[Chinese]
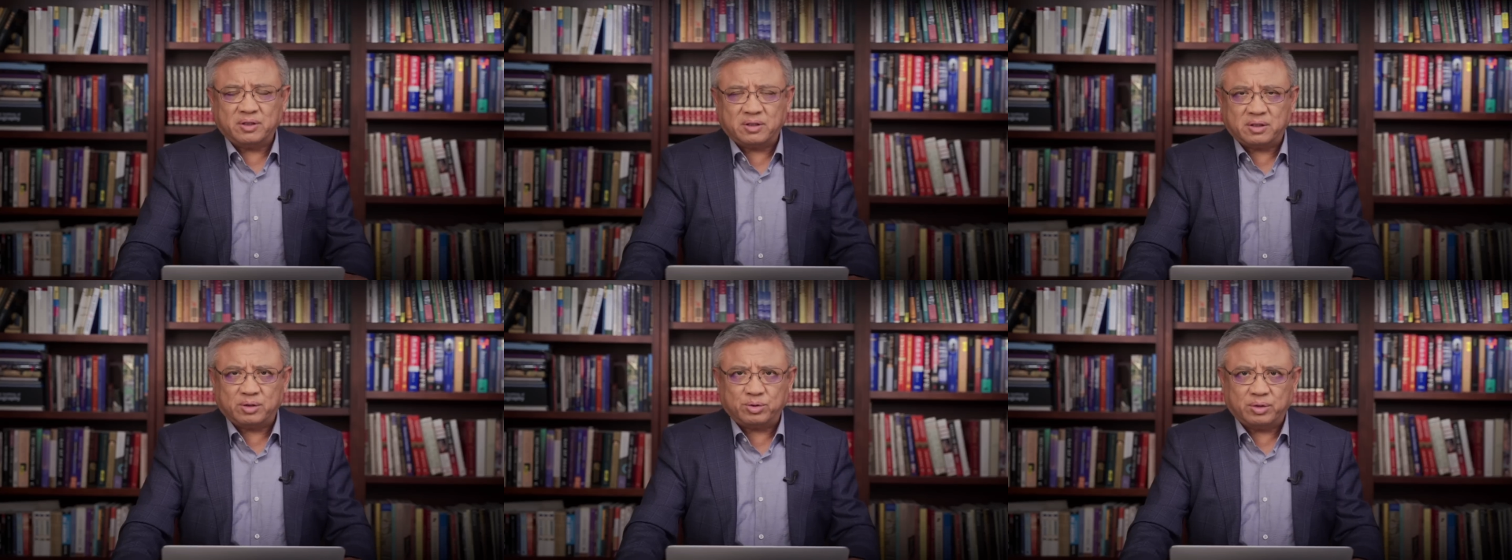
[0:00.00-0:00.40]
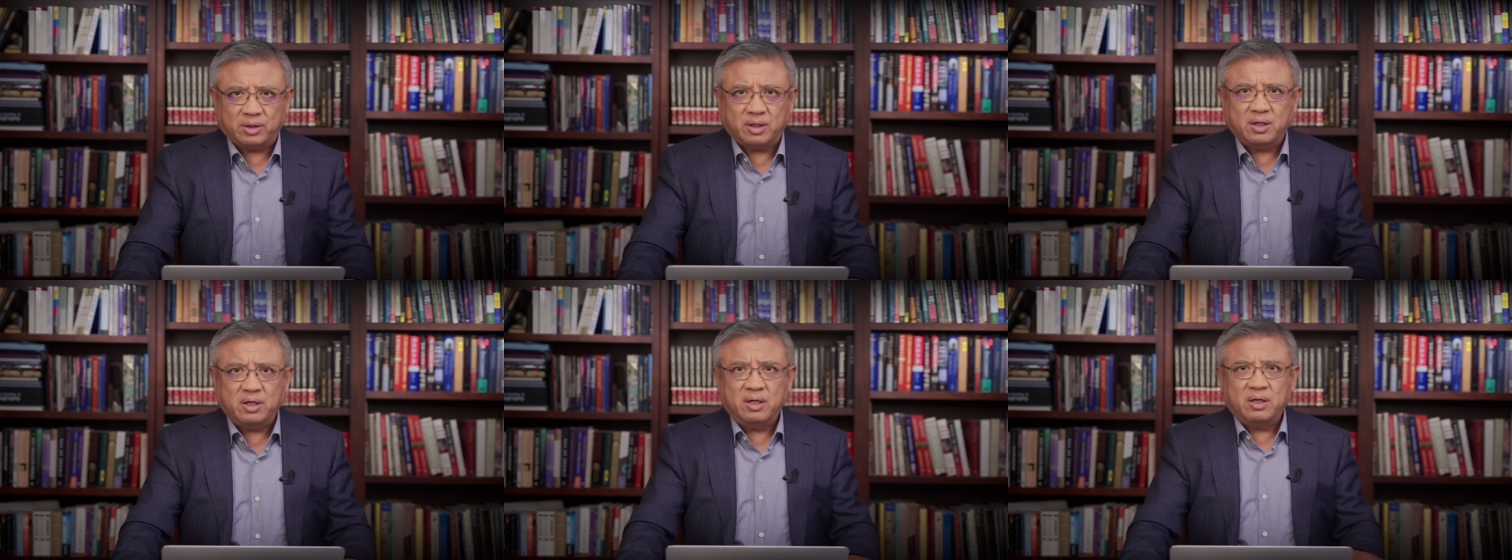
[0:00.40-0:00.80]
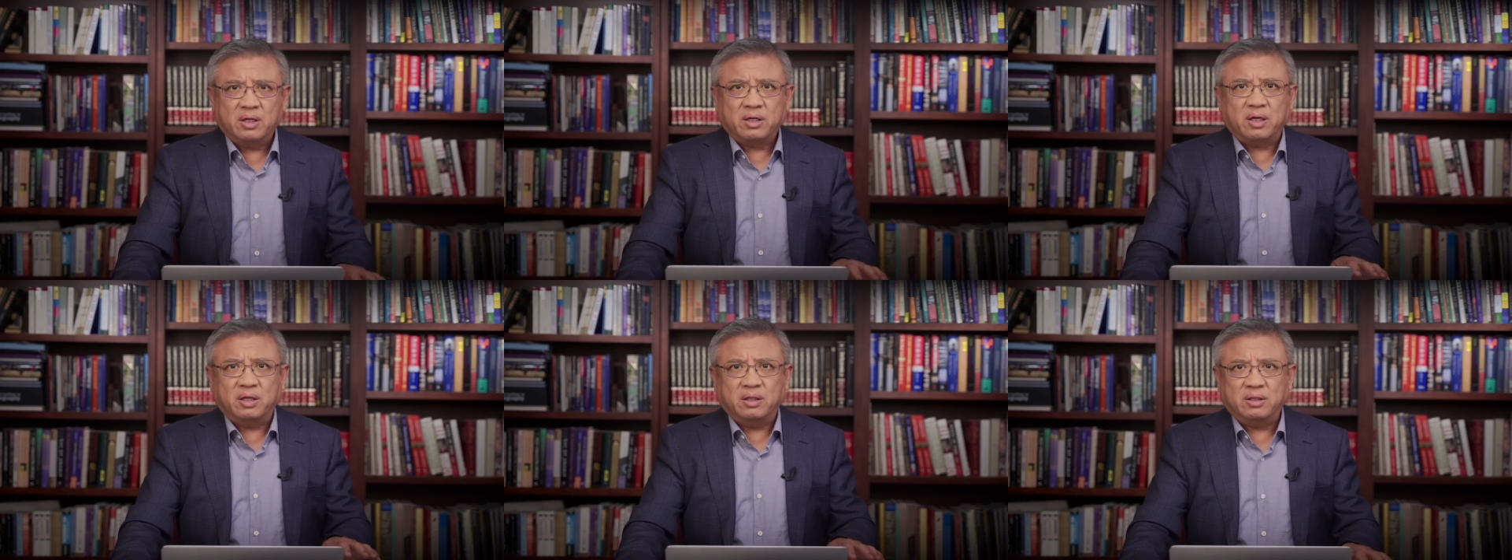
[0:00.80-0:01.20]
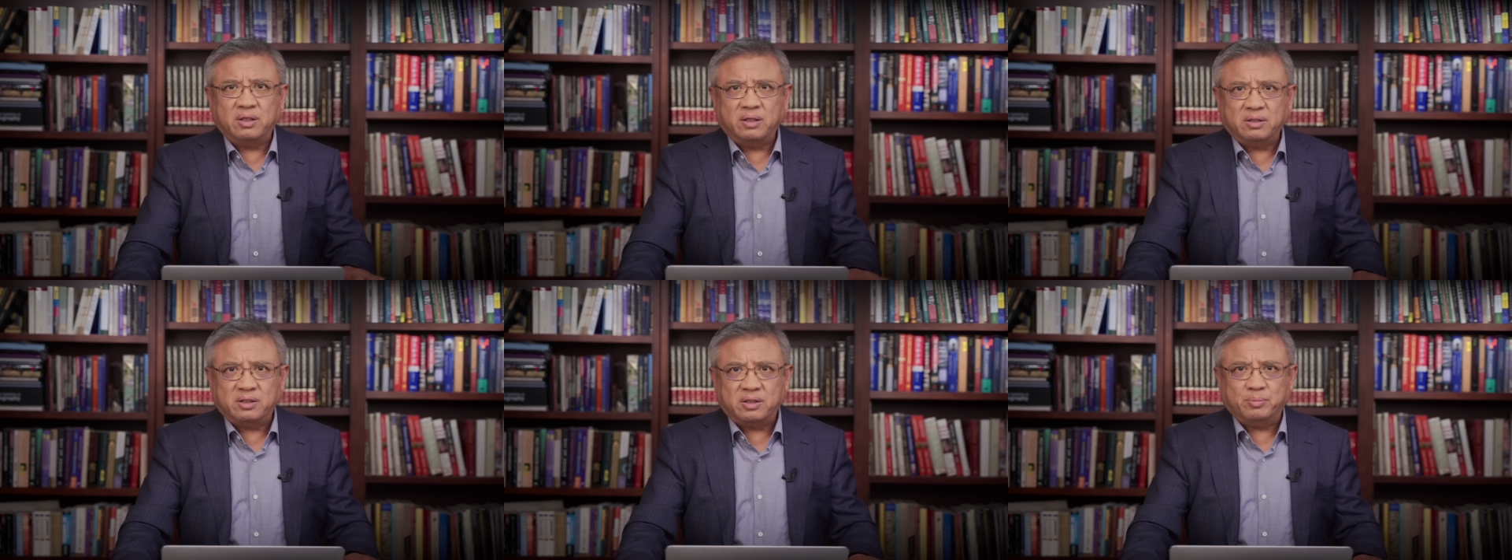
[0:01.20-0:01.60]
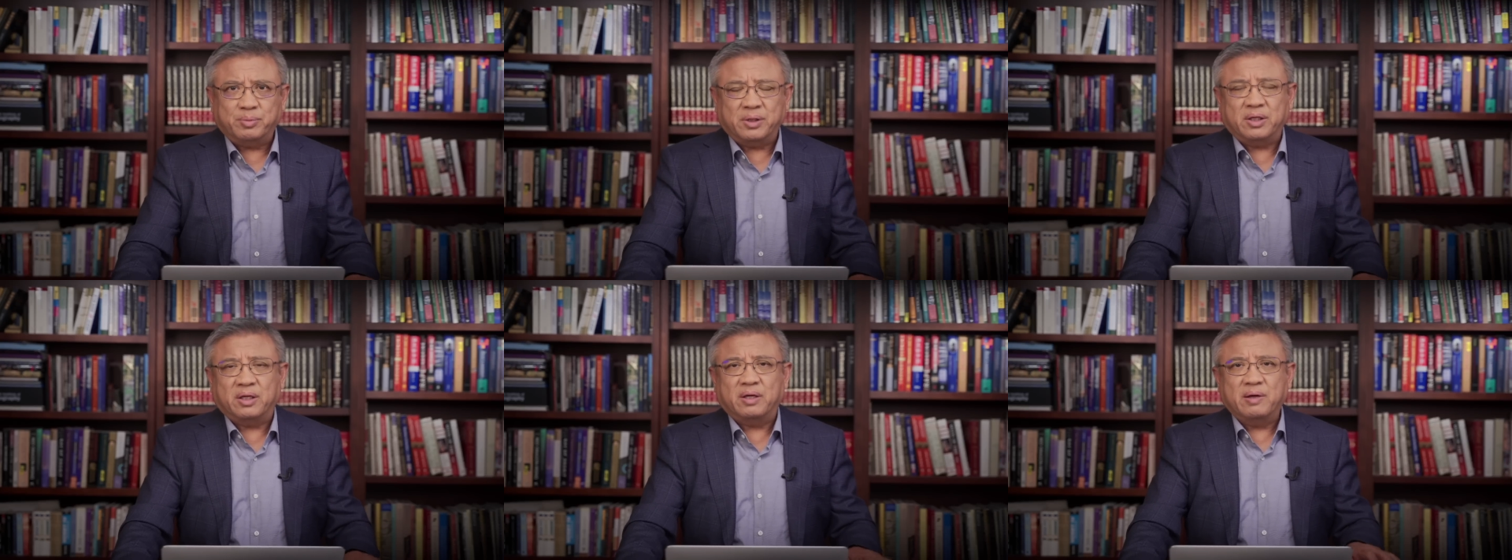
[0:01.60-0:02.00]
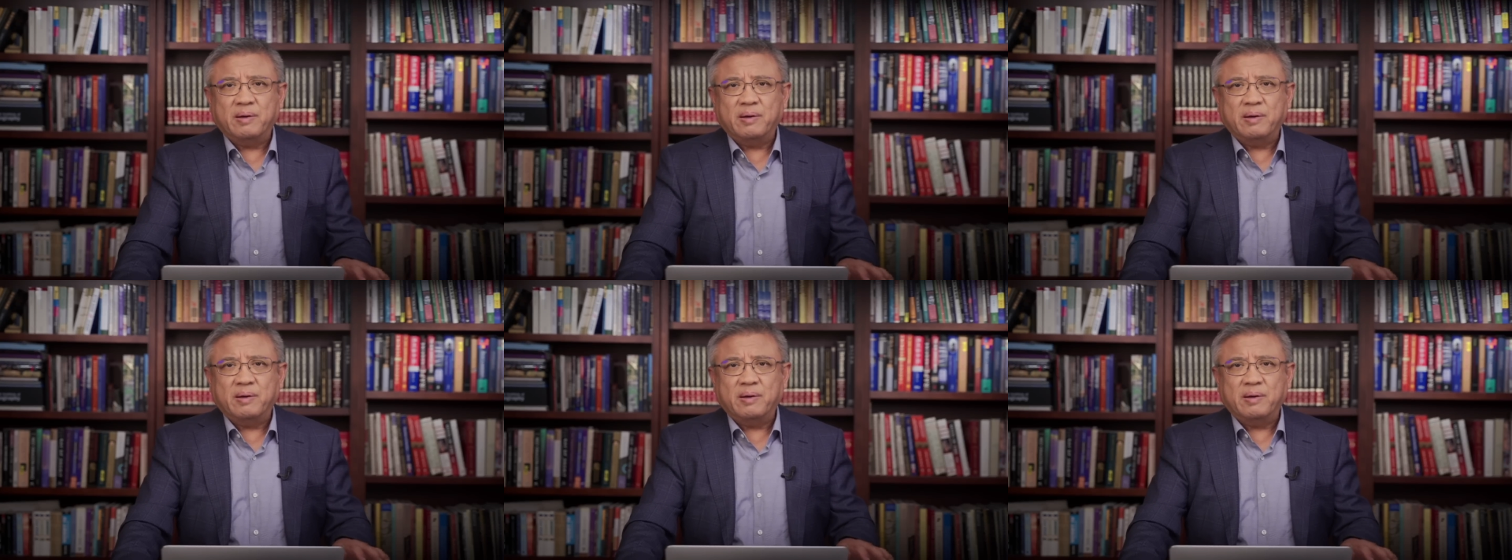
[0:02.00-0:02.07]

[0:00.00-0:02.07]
的这个水肯定是比